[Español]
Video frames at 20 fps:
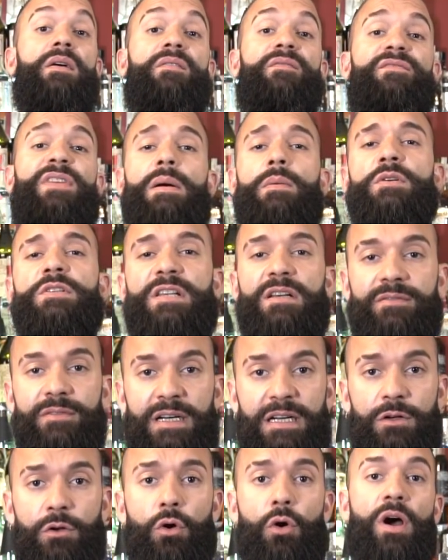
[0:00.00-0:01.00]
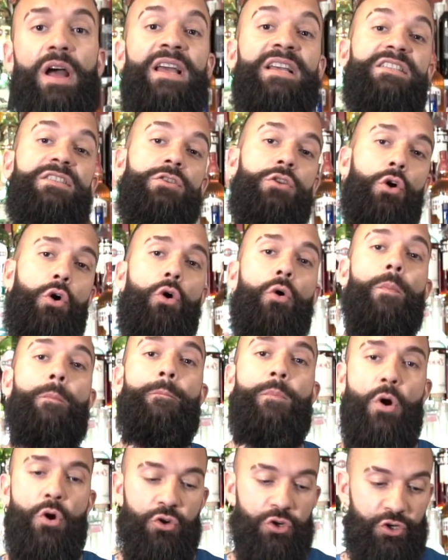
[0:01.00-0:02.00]
Vamos a verlo en slow
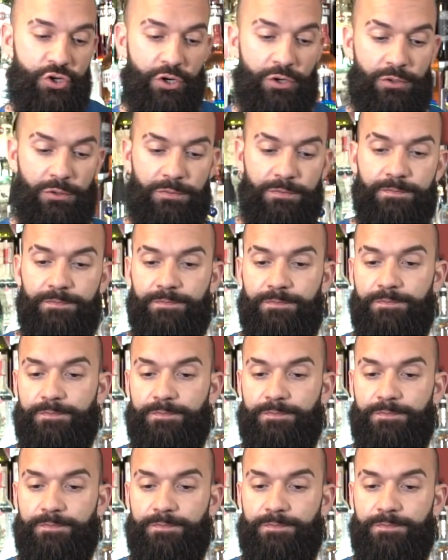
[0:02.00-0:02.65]
motion.